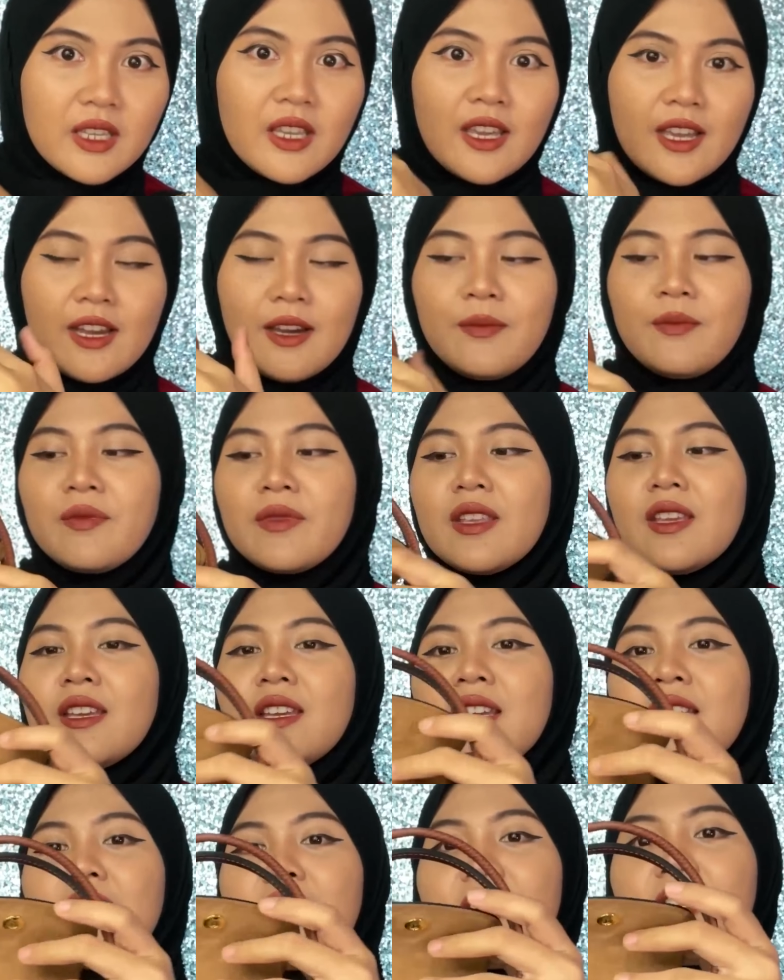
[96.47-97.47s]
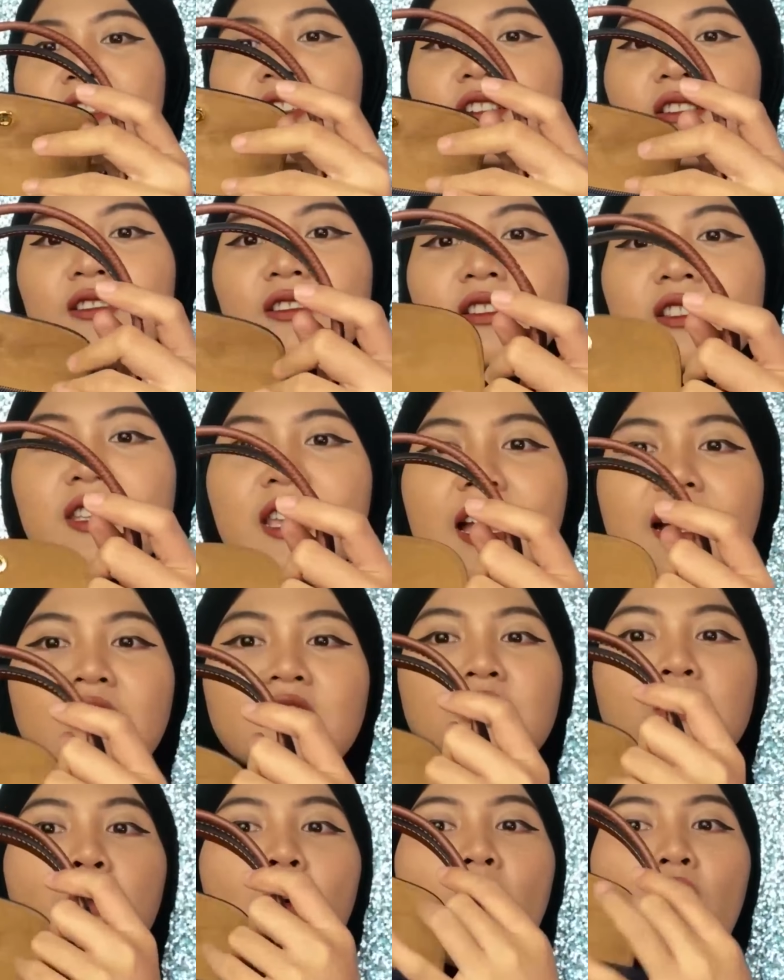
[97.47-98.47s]
aja ya terus yang
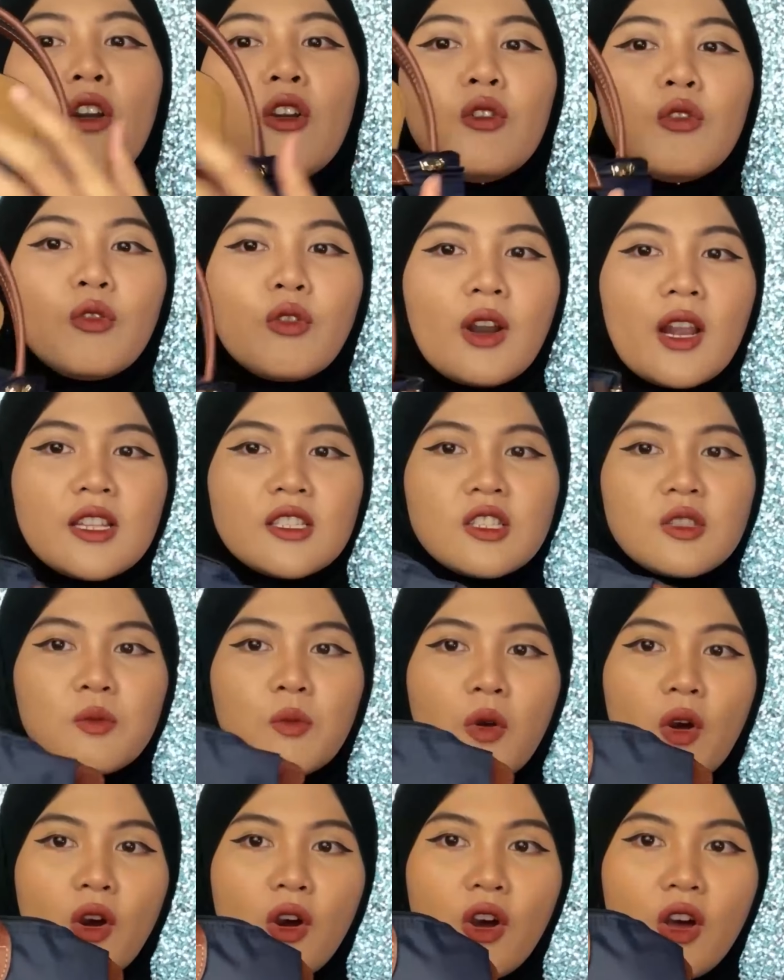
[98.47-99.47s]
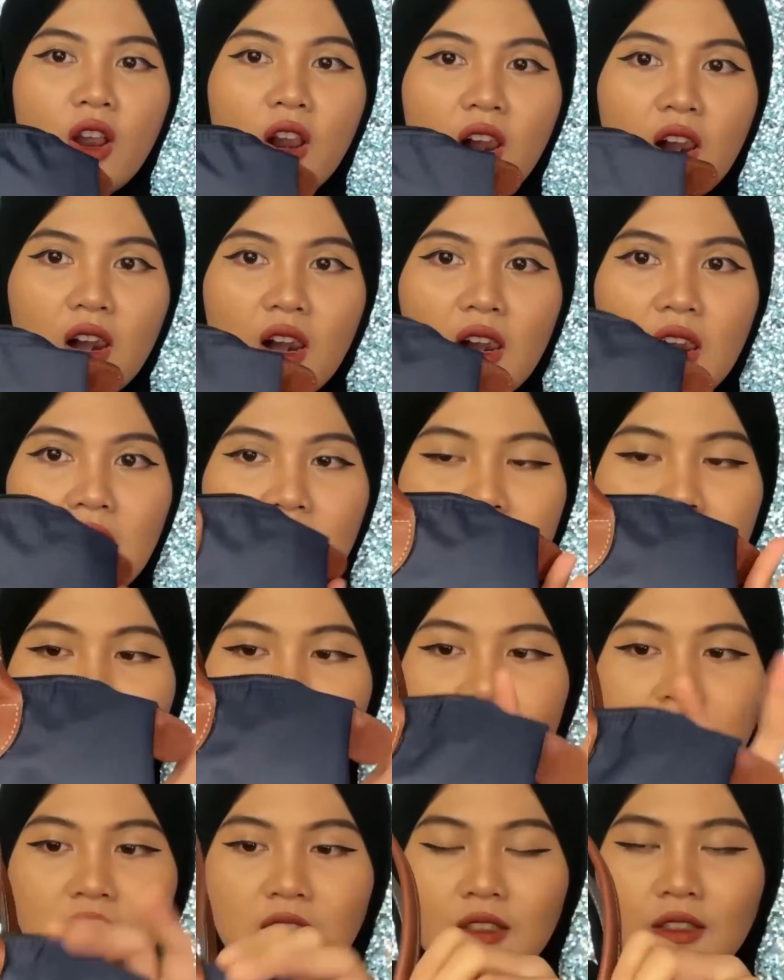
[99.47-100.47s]
small ukuran small
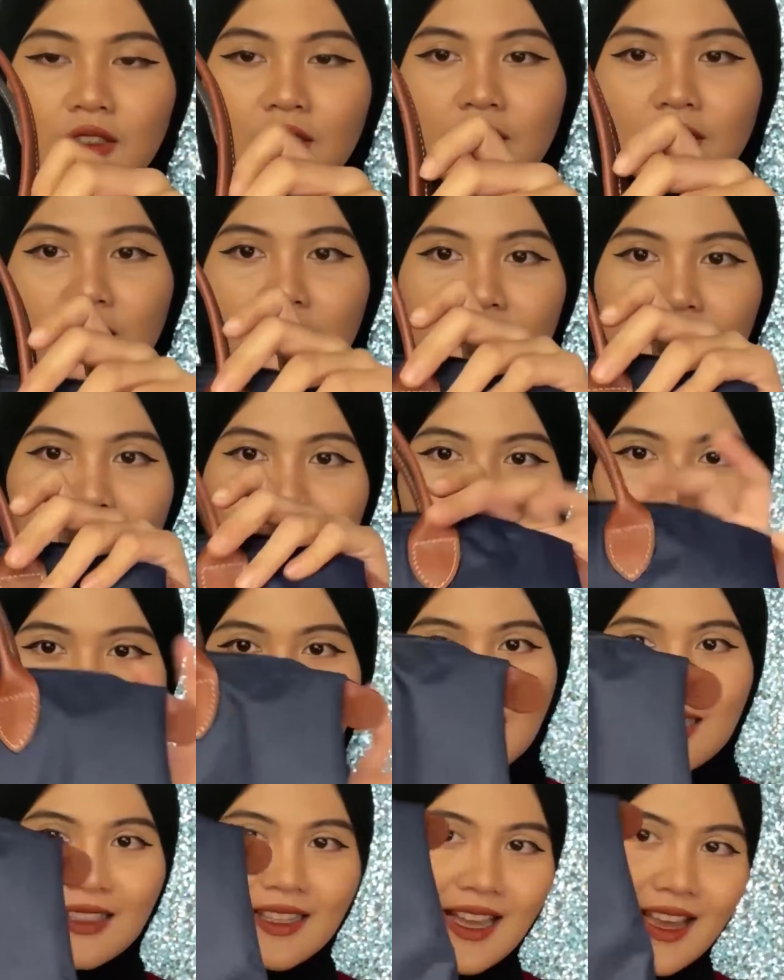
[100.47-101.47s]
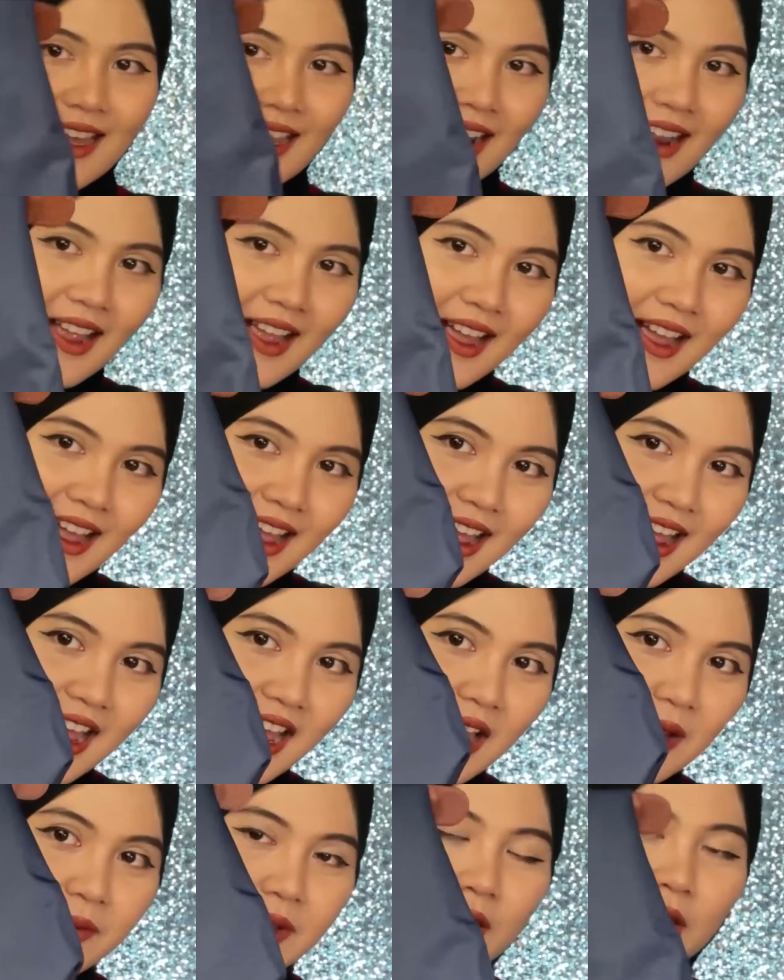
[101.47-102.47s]
tuh
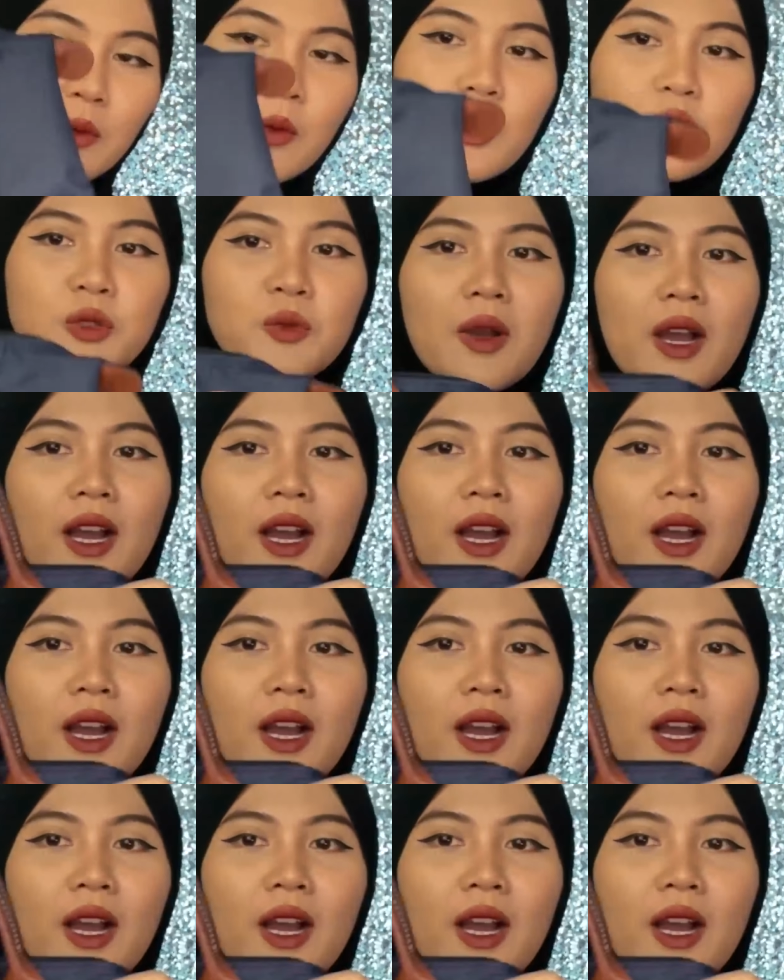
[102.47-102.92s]
Taram, dia tuh bagus